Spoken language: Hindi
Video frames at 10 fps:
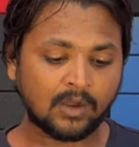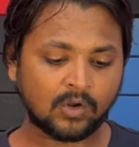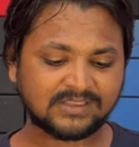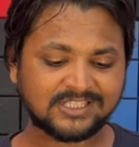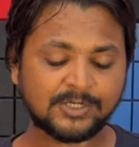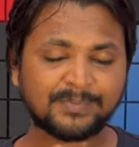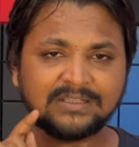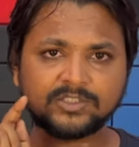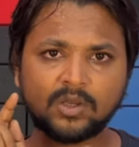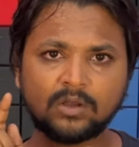और
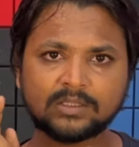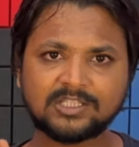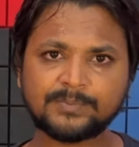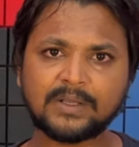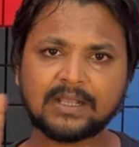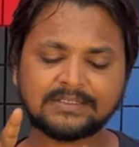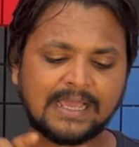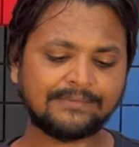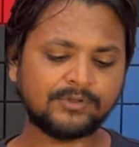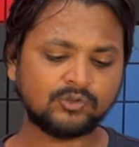तिरपन सौ तिरपन
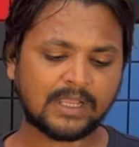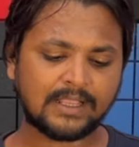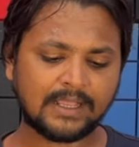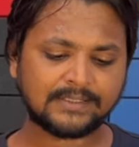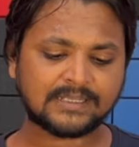हजार व्यूज आया